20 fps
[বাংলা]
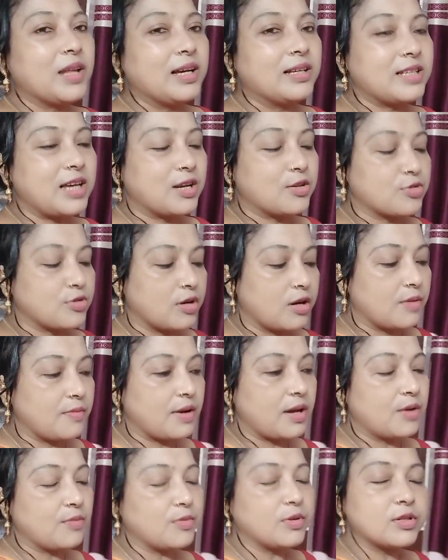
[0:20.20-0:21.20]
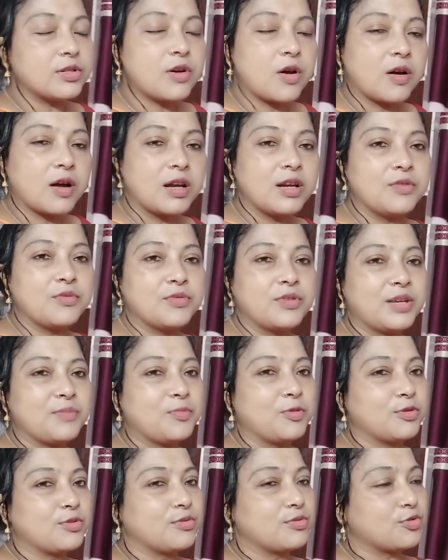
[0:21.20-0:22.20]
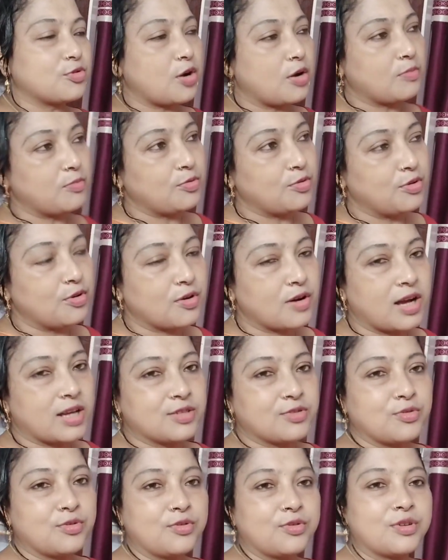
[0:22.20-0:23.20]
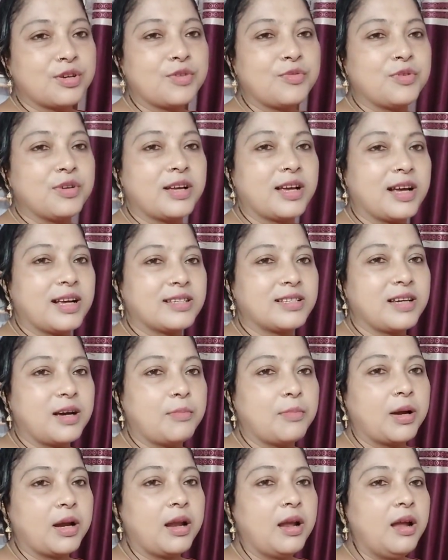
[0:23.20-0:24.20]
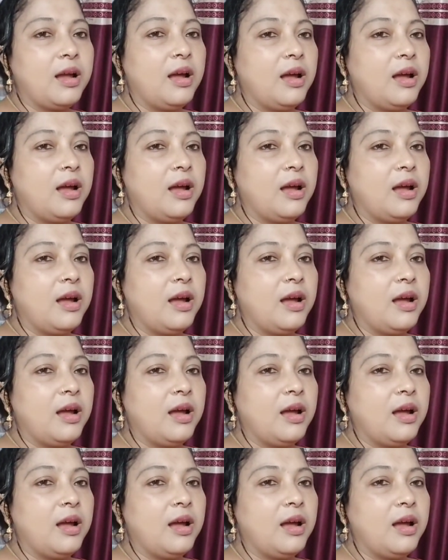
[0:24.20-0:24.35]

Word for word: জানাশোনা ভাই বোন সকালে উঠে সবগুলো কাজগুলোকে হয়ে গেছে আমার